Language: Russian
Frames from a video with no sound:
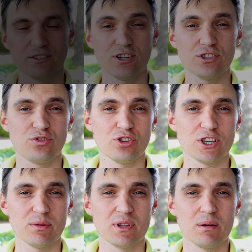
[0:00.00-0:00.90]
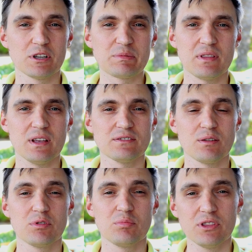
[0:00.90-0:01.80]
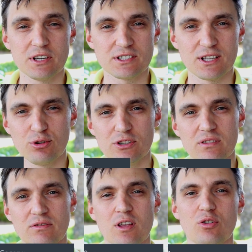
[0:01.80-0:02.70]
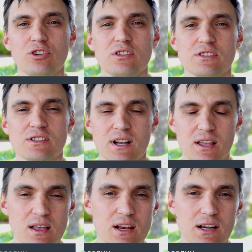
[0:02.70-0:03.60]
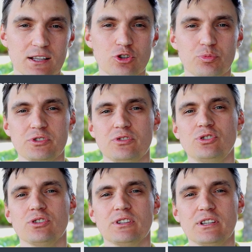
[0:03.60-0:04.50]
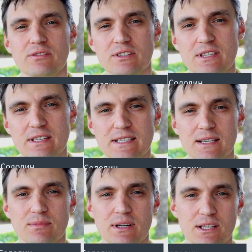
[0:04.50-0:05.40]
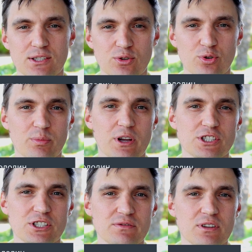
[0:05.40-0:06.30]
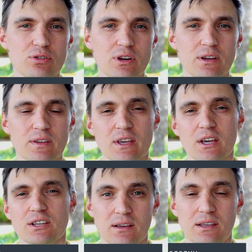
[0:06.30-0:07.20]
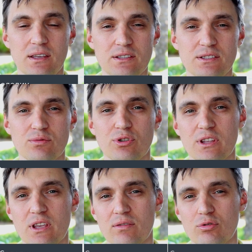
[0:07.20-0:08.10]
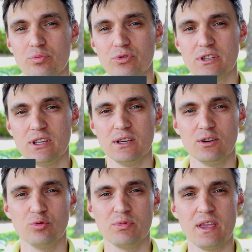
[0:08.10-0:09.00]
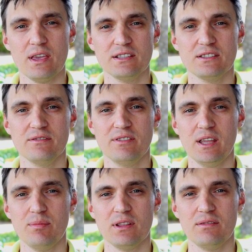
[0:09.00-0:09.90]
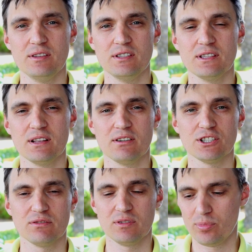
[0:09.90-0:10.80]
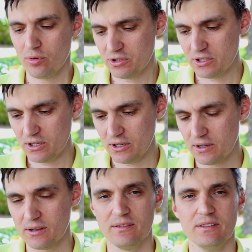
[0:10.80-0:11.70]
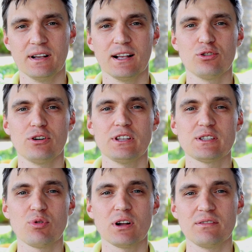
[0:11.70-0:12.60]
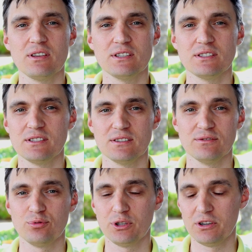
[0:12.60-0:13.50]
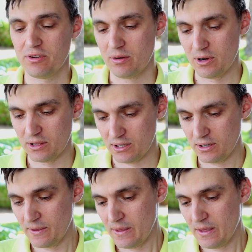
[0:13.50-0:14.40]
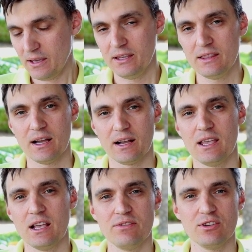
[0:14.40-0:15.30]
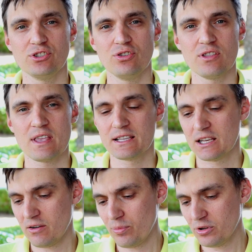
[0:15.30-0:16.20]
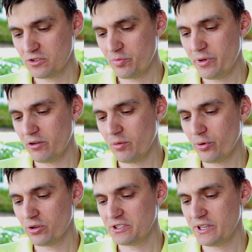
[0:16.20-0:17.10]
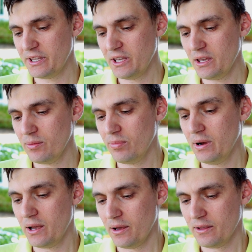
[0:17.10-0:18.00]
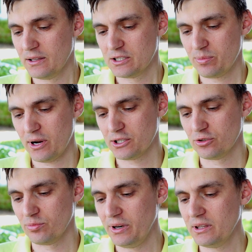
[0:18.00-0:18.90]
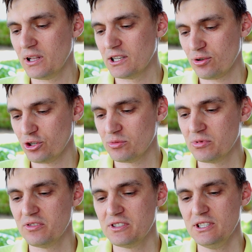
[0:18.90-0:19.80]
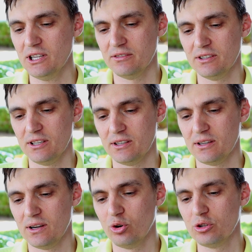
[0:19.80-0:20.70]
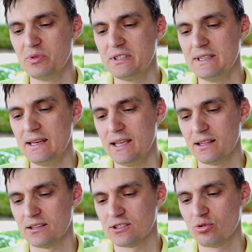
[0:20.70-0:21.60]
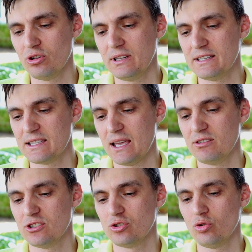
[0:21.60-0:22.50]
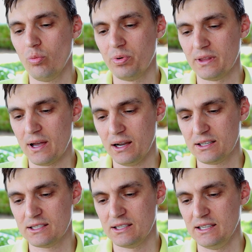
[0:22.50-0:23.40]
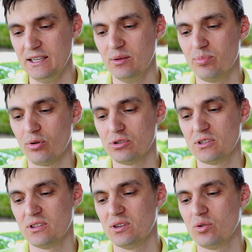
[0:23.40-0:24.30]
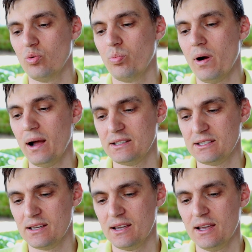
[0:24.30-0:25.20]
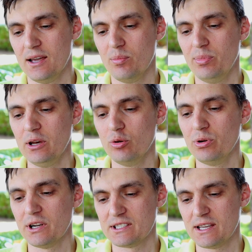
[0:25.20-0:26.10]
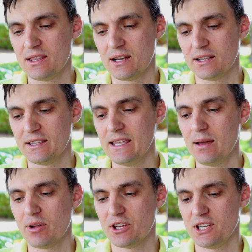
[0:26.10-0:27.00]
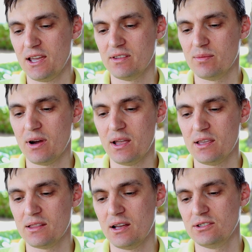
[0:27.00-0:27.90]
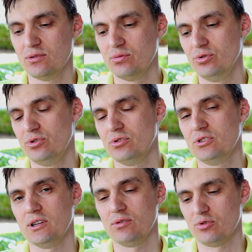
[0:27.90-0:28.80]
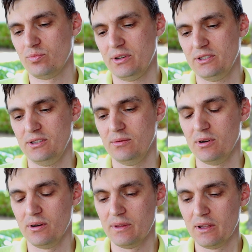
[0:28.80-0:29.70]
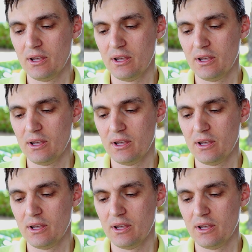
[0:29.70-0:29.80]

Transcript: Здравствуйте, уважаемые дамы и господа, с вами Дмитрий Солодин. Вы находитесь на канале, который посвящен инвестициям, трейдингу и моей жизни в Андоре. И сегодня я в отпуске, у меня есть время ответить на ваши вопросы, на которые не смог ответить в других форматах. Итак, я отвечу сегодня на несколько вопросов. Первый вопрос Сергей Б. спрашивает. При долгосрочном инвестировании от 5 лет стоит ли ставить стопы на акции или просто докупать при любых ценах, не обращая внимания на текущую цену? Спасибо. Спасибо.